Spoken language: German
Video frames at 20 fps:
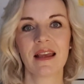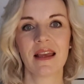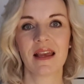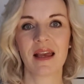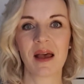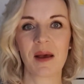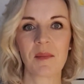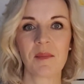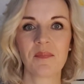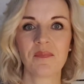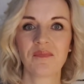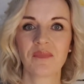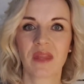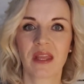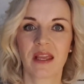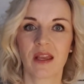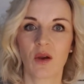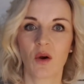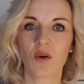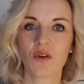ähm,
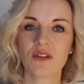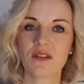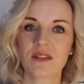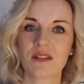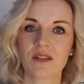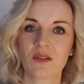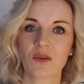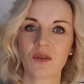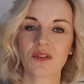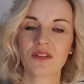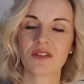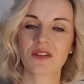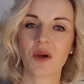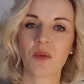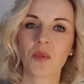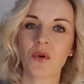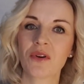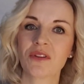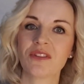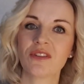uns
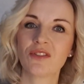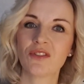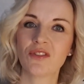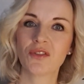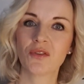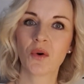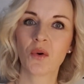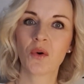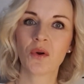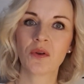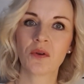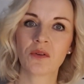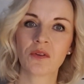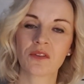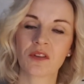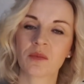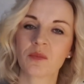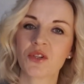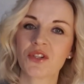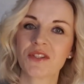unserer Position,
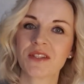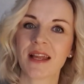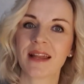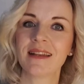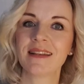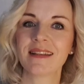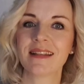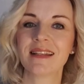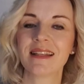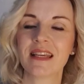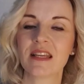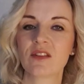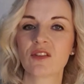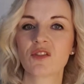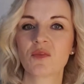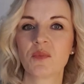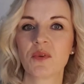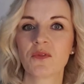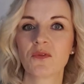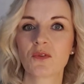unserem Stand in
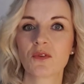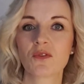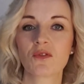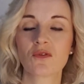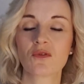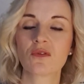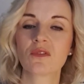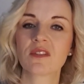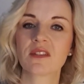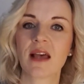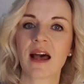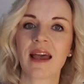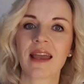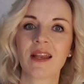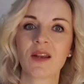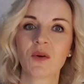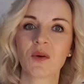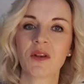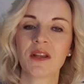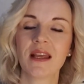Jesus bewusst zu
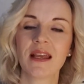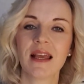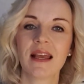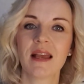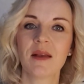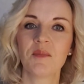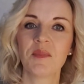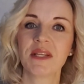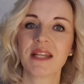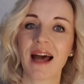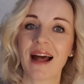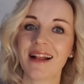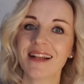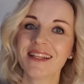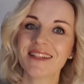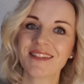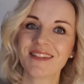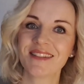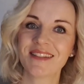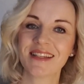sein und mit all
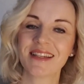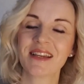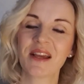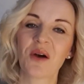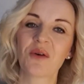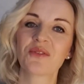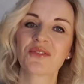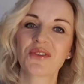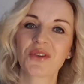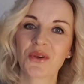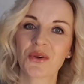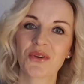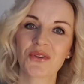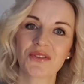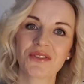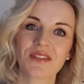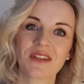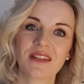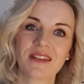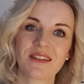diesen Dingen
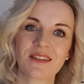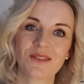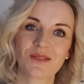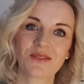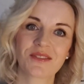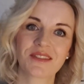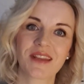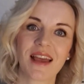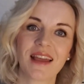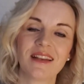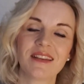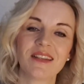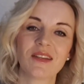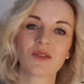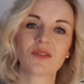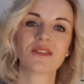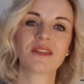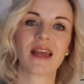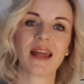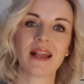ausgerüstet zu sein, die
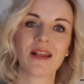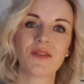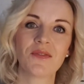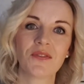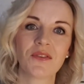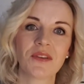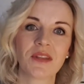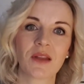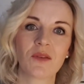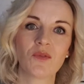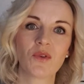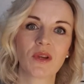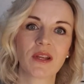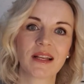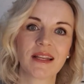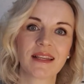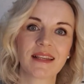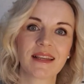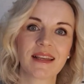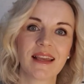uns helfen, dann
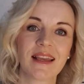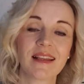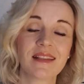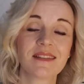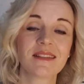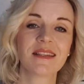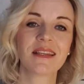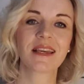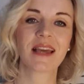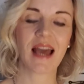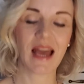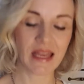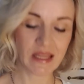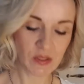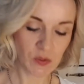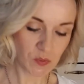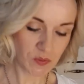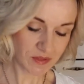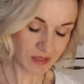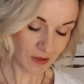wirklich
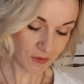siegreich und